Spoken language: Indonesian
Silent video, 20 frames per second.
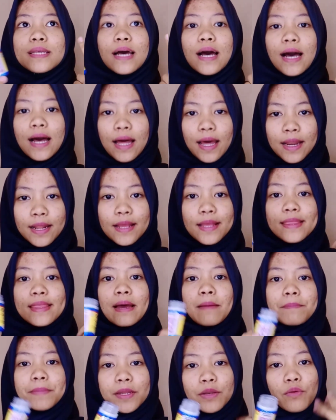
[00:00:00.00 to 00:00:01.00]
sehari
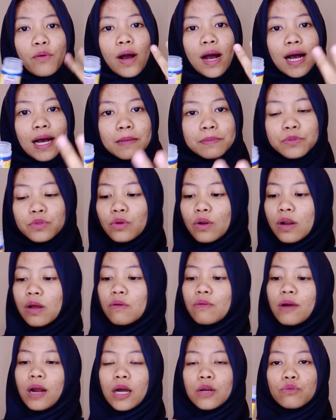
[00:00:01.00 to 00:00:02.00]
tapi dua kapsul
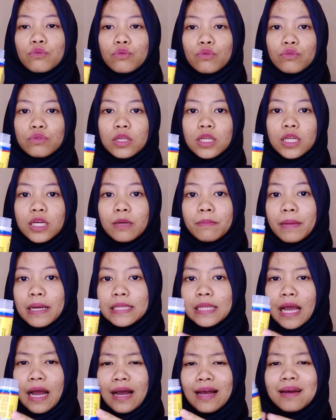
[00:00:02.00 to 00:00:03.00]
aku nggak nurut ini
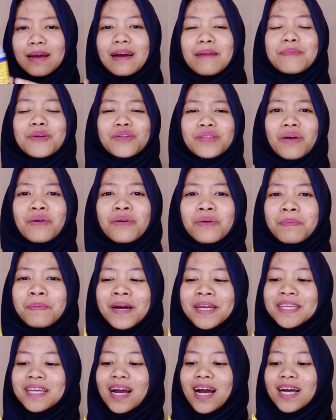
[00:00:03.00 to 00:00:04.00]
kebanyak menurut aku
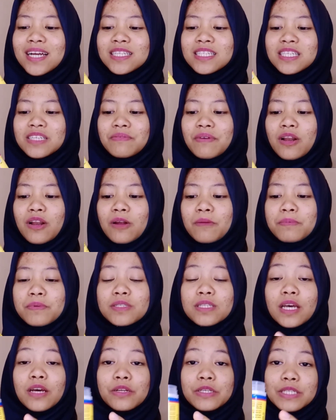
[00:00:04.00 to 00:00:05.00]
banyak kan sih walaupun
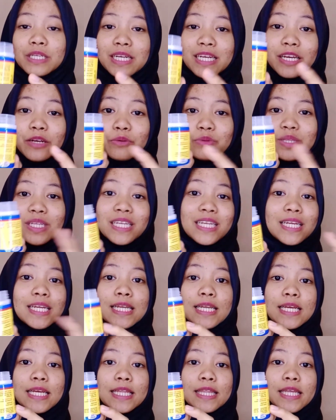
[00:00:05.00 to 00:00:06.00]
seharusnya ngikutin
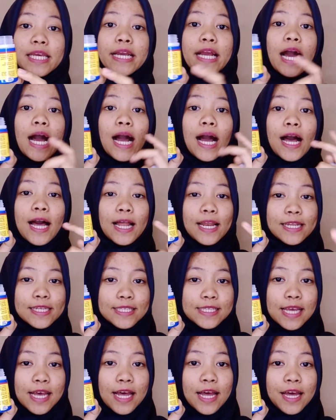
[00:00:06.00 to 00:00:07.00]
ini tiga kali
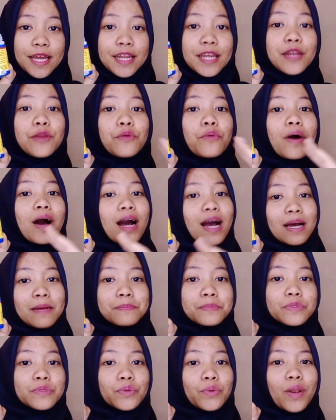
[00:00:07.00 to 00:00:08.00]
sehari dua
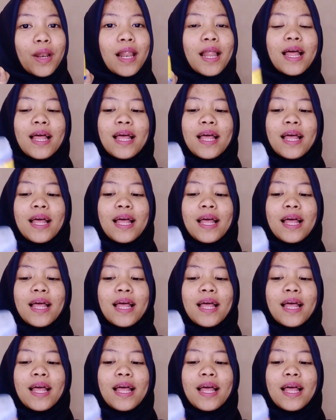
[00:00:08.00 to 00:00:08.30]
kapsul